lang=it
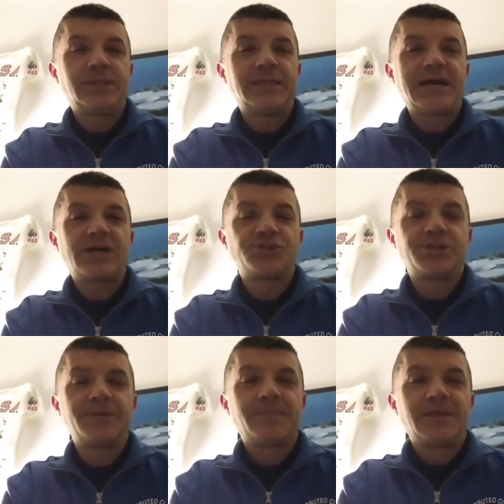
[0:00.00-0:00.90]

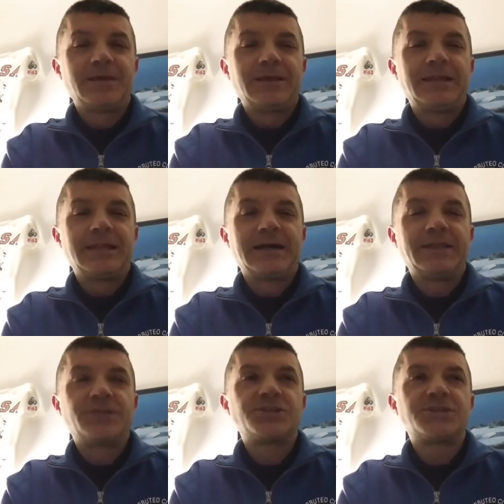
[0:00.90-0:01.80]
nasce la
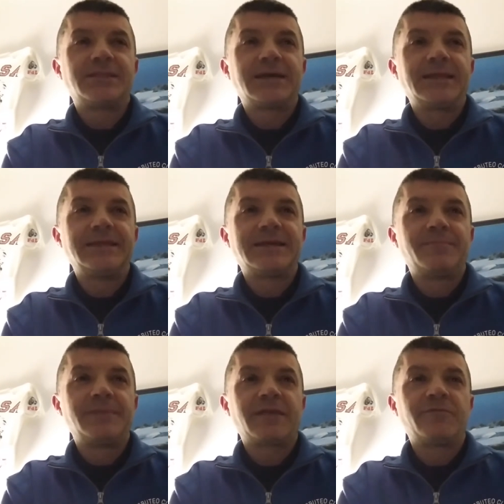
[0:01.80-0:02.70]
necessità di
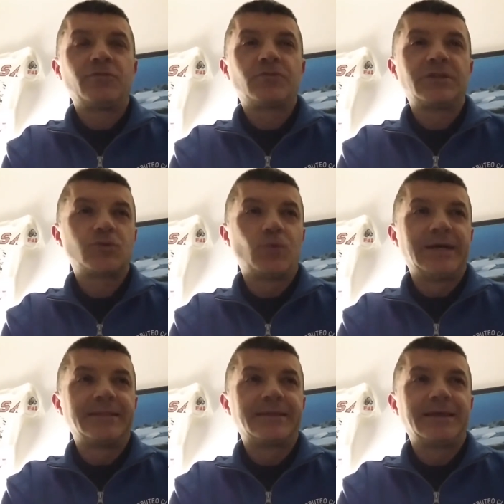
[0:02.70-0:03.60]
cambiare volto le
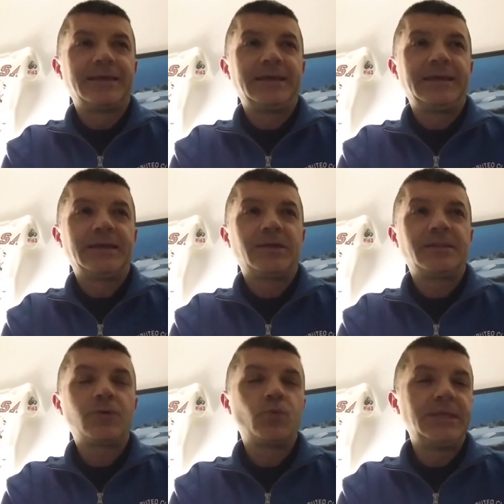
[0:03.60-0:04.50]
squadre e
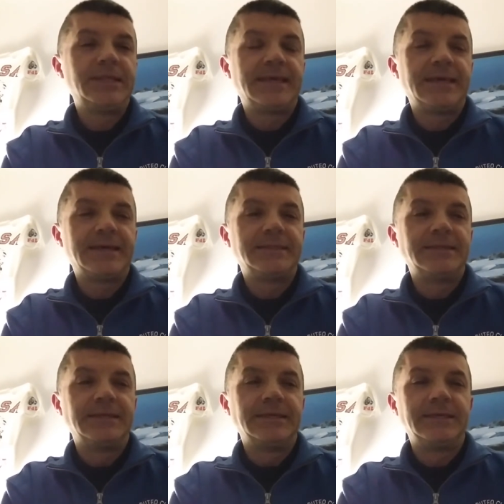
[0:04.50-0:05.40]
da qui l'idea
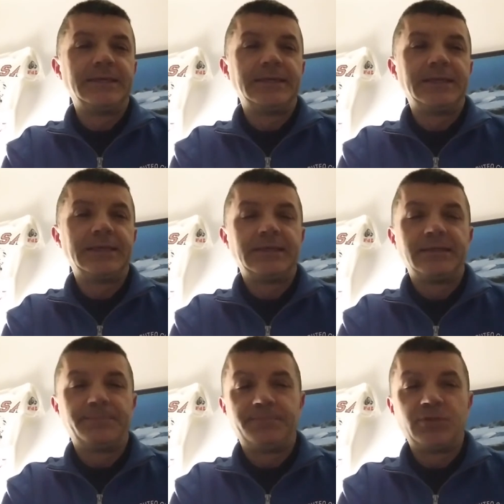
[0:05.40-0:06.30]
di
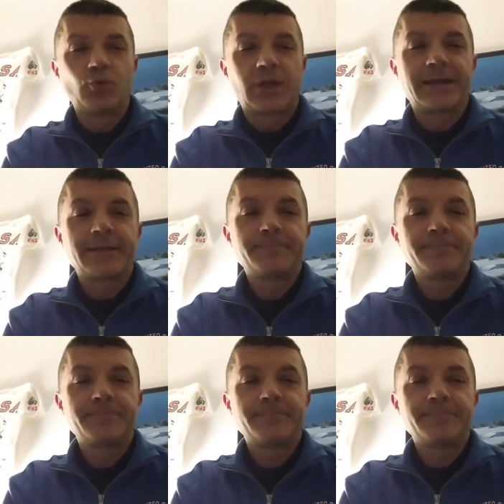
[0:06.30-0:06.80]
pitturare.